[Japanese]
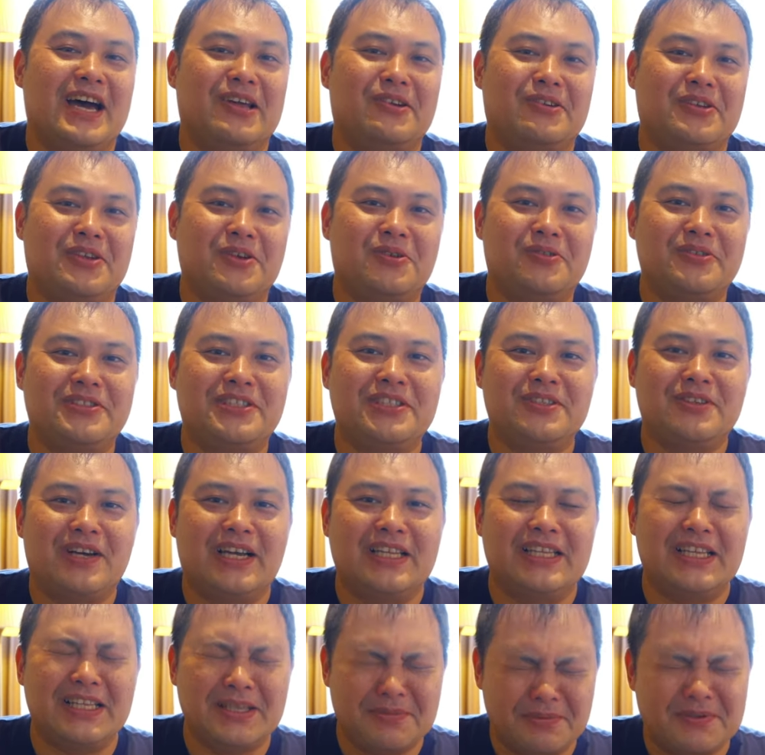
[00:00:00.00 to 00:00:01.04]
あの日本人の
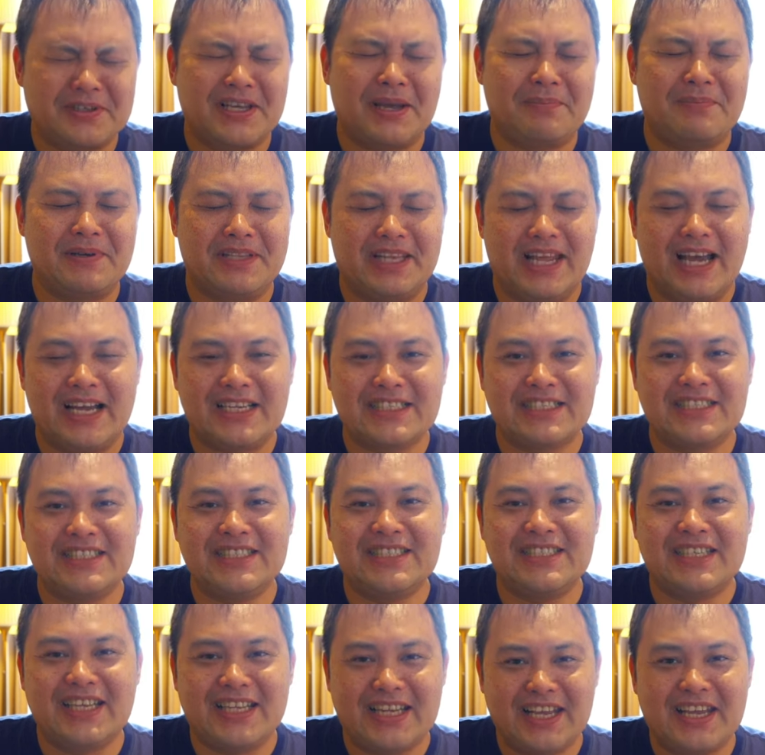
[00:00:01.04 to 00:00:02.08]
方でもやっぱりね、安
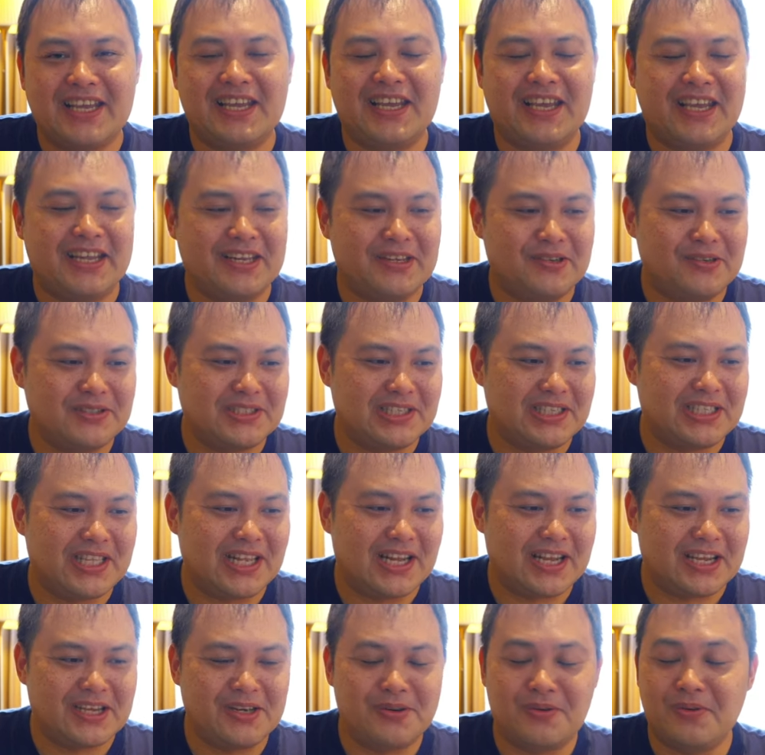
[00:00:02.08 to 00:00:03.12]
心してね、利用してい
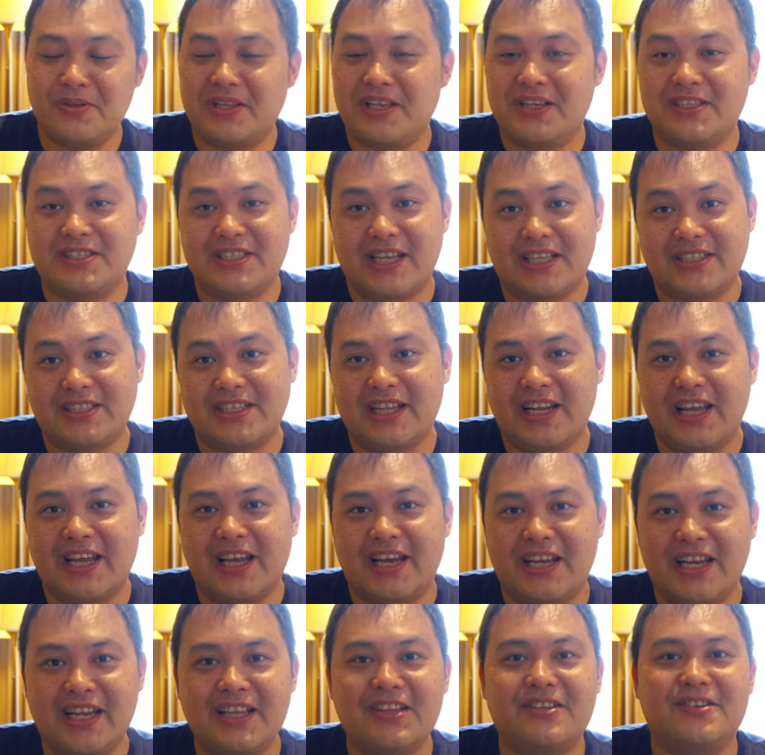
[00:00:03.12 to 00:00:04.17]
ただけるホテルなんじゃな
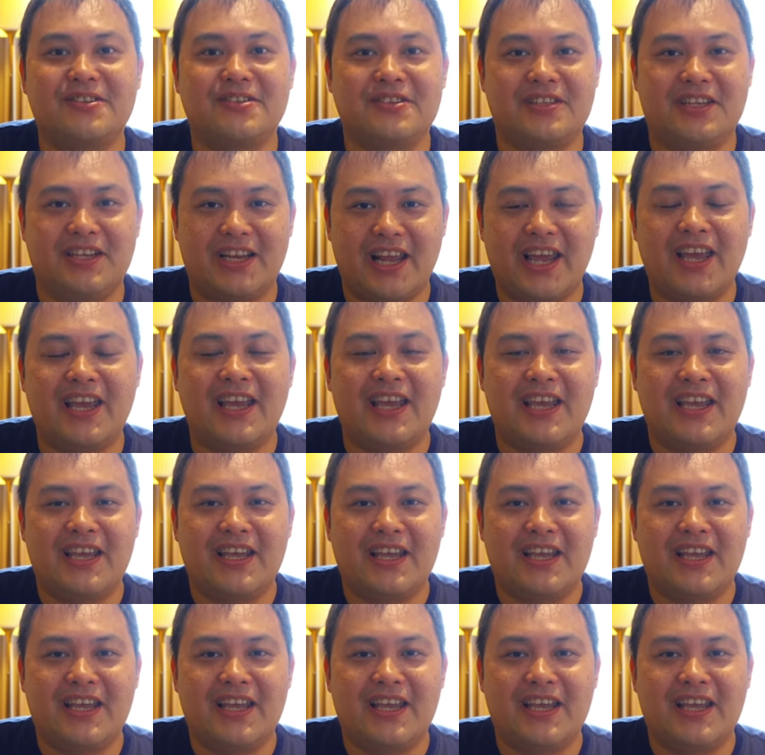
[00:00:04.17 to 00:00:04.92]
いかなっていうふうにね、